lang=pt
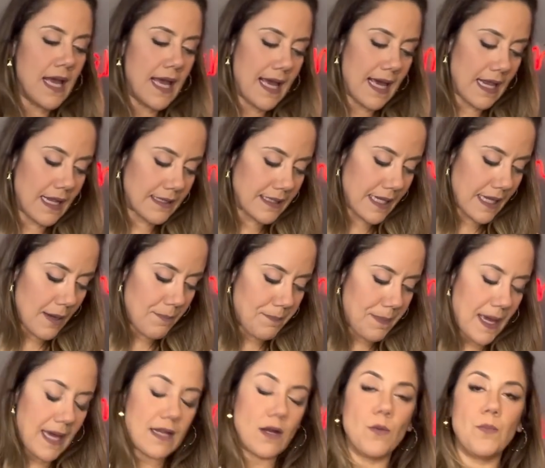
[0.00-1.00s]
Ela tem a
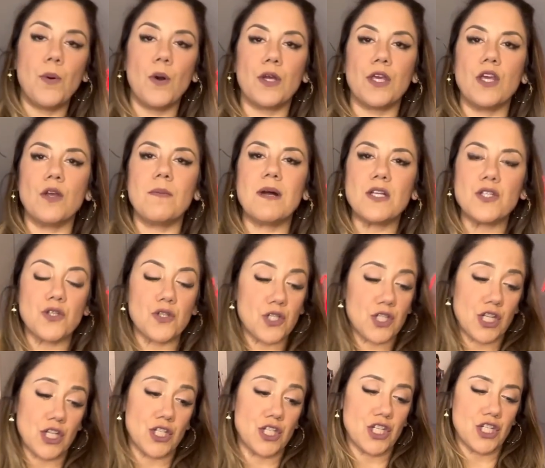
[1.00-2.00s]
perna um pouquinho mais
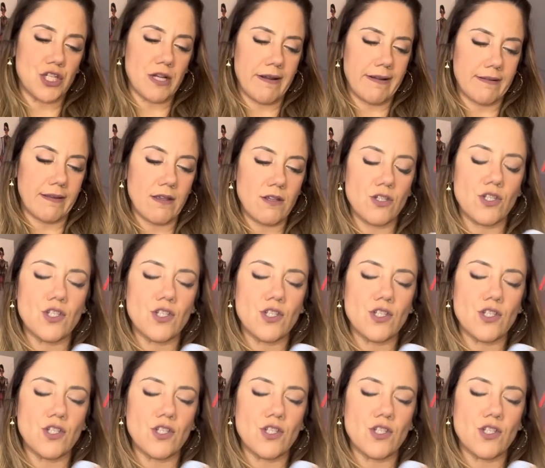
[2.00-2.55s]
justinha, gente, ela tem